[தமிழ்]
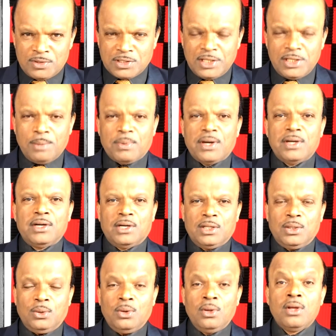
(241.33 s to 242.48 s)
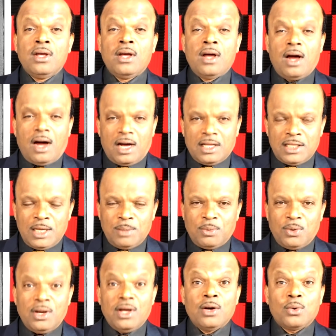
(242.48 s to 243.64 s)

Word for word: செய்யப்படுகின்றதோ அதேபோல